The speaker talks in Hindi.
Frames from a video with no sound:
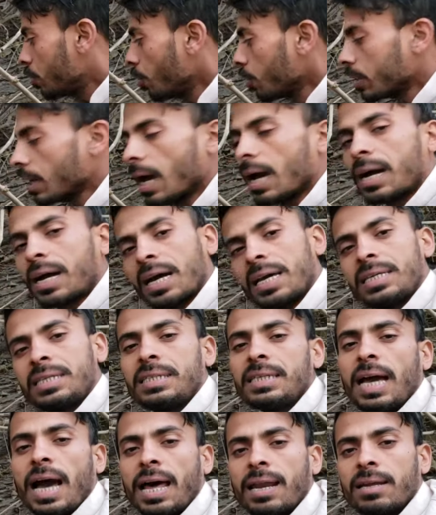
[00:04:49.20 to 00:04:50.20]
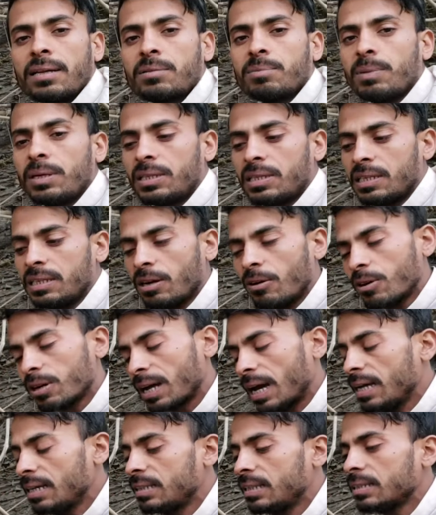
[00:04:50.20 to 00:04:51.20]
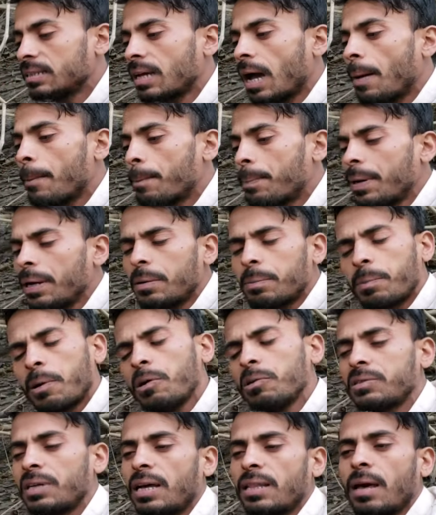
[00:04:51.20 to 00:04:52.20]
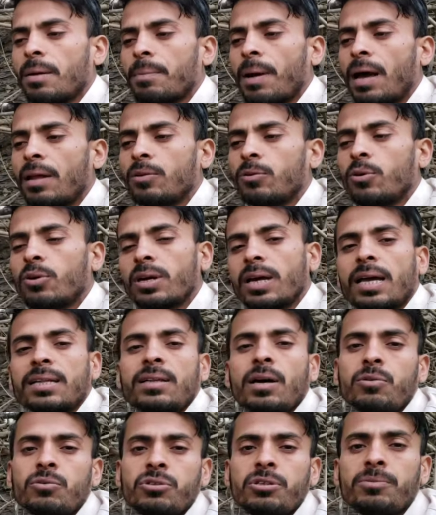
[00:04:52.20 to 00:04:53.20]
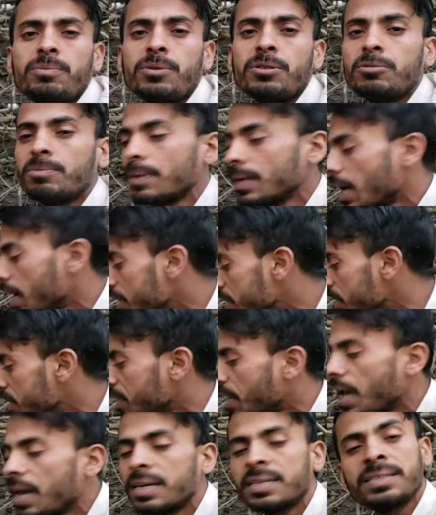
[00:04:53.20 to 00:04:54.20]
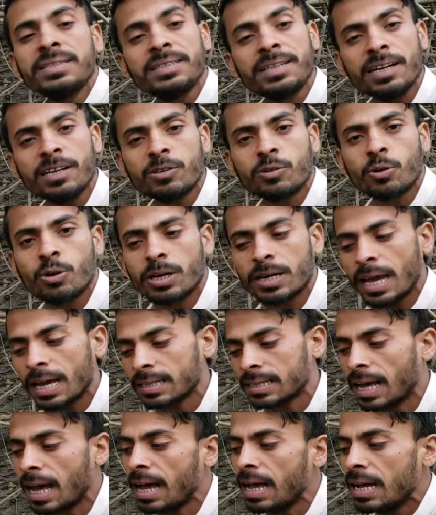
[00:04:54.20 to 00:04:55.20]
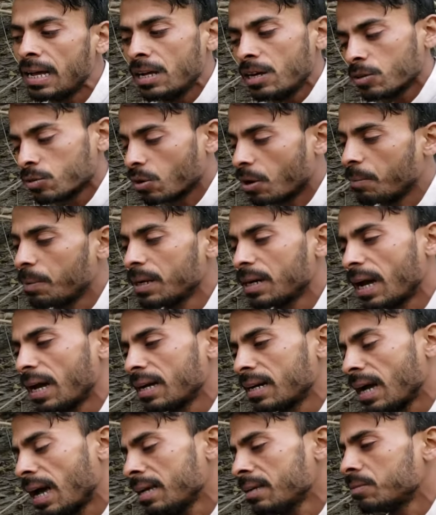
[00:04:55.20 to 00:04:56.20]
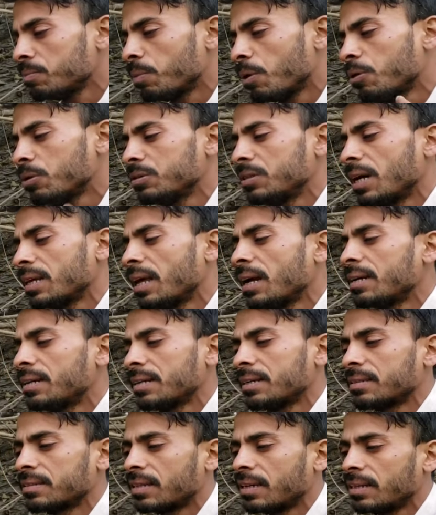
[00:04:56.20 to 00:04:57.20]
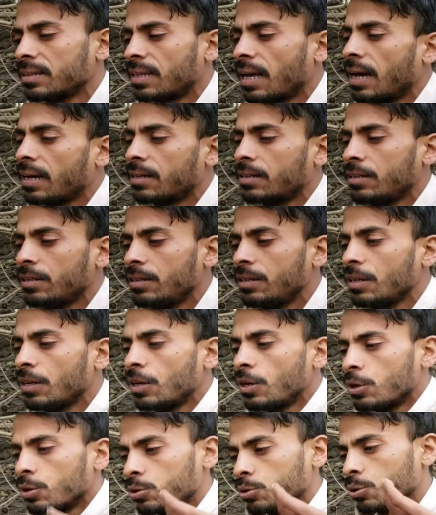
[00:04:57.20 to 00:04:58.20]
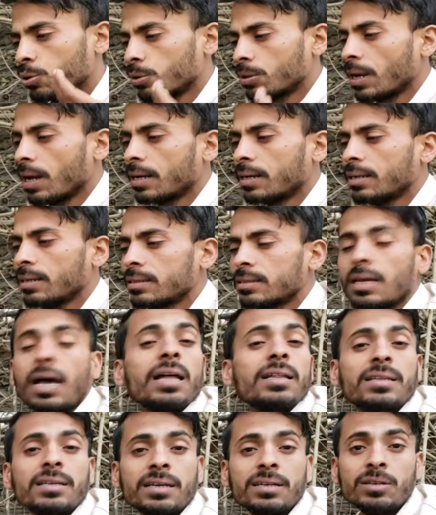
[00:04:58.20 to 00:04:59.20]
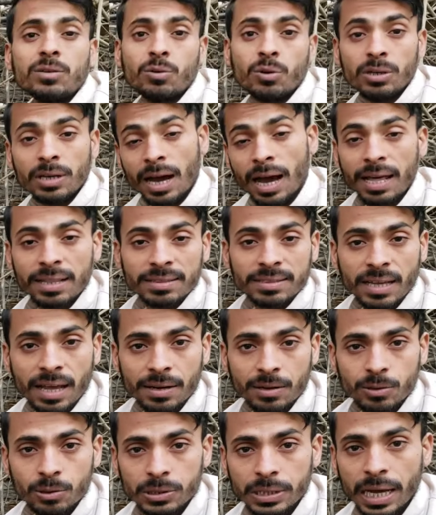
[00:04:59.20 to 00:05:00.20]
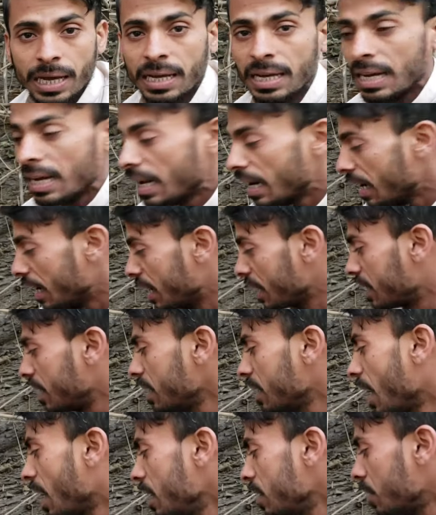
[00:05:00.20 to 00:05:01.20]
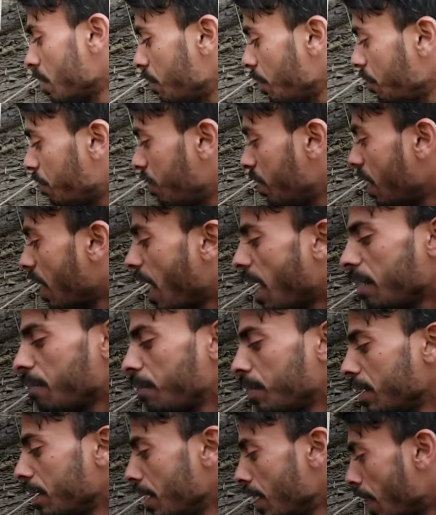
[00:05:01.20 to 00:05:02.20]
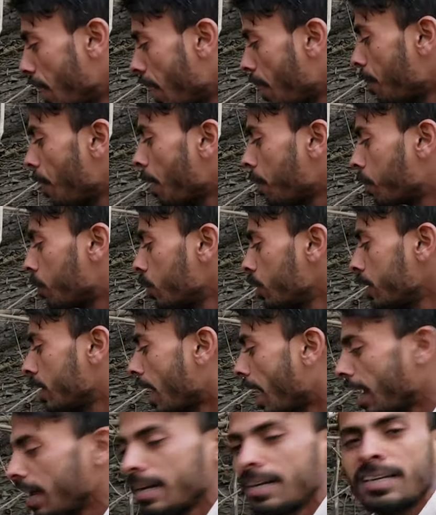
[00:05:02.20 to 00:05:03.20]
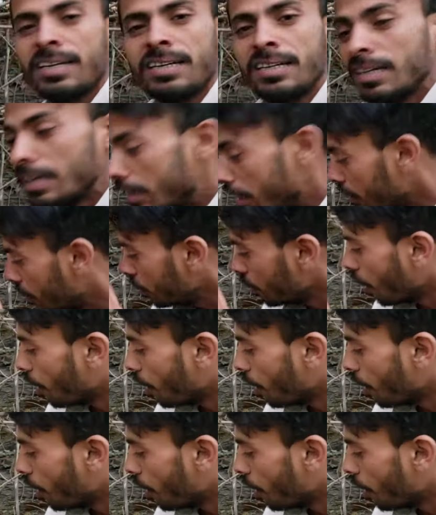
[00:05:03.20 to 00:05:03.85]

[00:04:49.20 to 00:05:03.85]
छोटा कैसी हालत में थी और गाइस इसका पेट बहुत ज़्यादा भारी हो गया था उसी बीच में गाइस इसका एक्सीडेंट हो गया था तो हमें गाइस बहुत ज़्यादा टेंशन था कि छोटा के साथ कहीं कोई हादसा ना हो जाए लेकिन गाइस अभी फ़िलहाल में हम आपको दिखाए ना कि